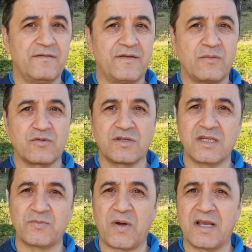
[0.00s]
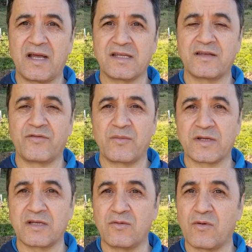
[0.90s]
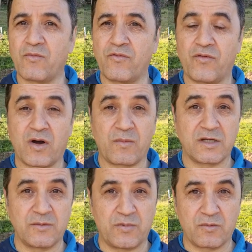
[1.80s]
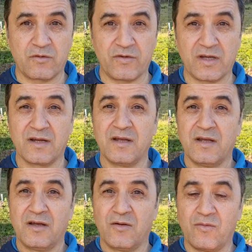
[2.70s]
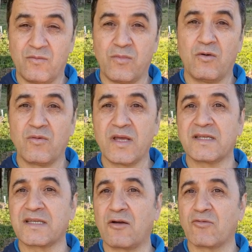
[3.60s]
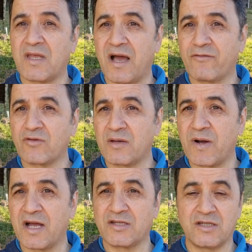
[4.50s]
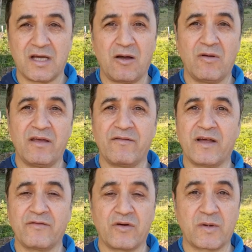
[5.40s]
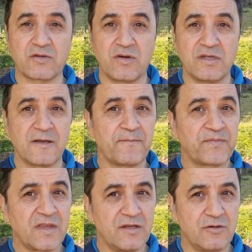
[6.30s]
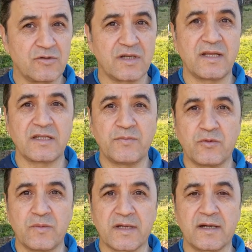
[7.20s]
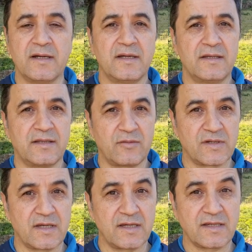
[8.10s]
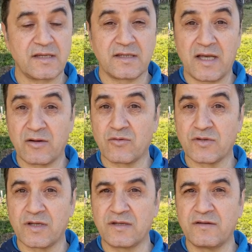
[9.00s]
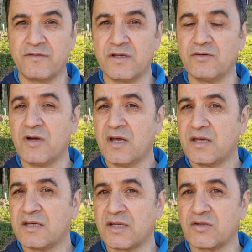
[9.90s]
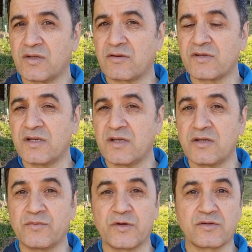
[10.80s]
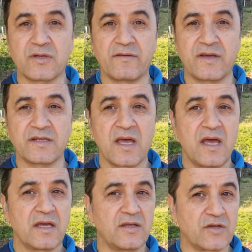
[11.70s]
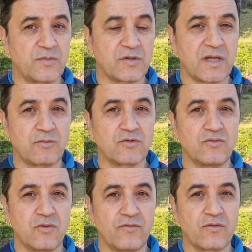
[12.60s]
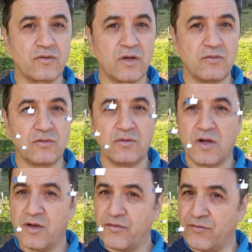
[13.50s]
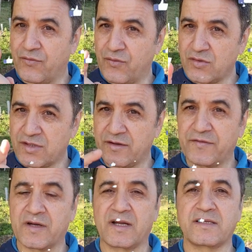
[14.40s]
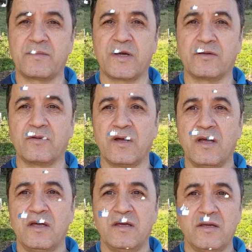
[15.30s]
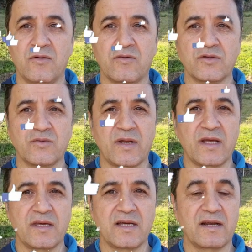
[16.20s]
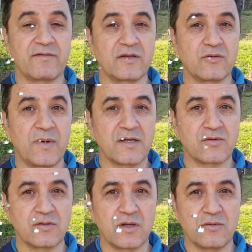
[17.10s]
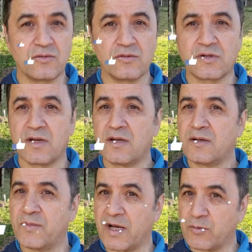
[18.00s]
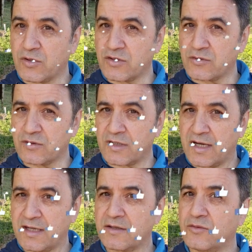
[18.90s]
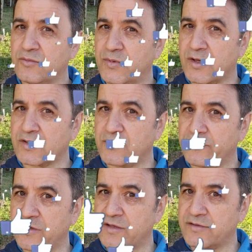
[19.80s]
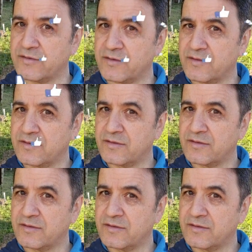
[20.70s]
Vamos espalhar essa informação como forma de promover um bom e saudável debate ao levar informações de utilidade pública. Não esqueça de dar um gostei nesse vídeo e acionar o sininho, pois toda vez que nós postamos um novo conteúdo, você ficará sabendo. E eu continuarei aqui gravando mais conteúdos para poder te encontrar no próximo vídeo.